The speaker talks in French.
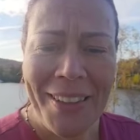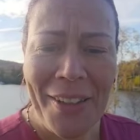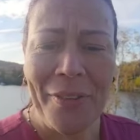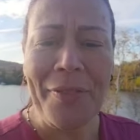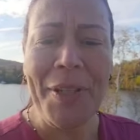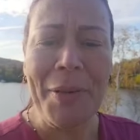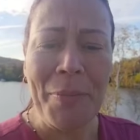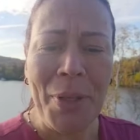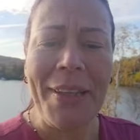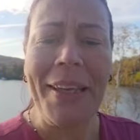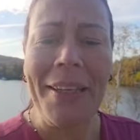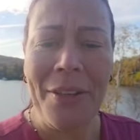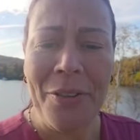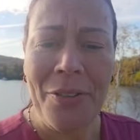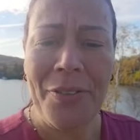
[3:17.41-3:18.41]
de venir me
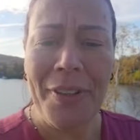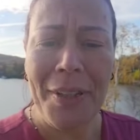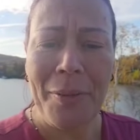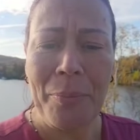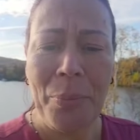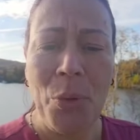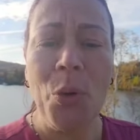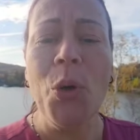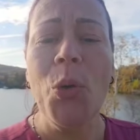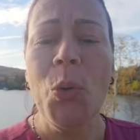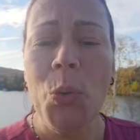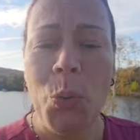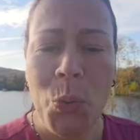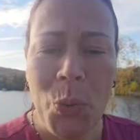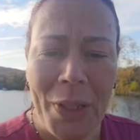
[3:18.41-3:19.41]
qualifier pour
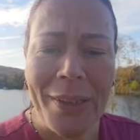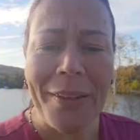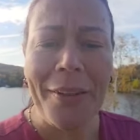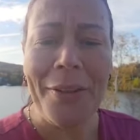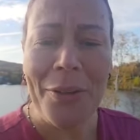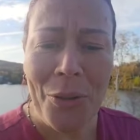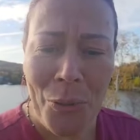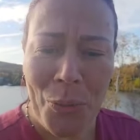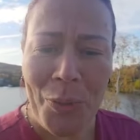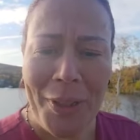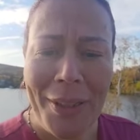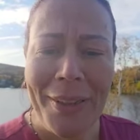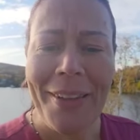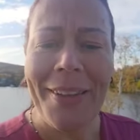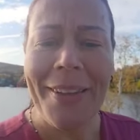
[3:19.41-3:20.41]
huit
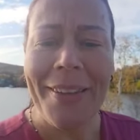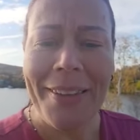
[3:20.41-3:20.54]
nuits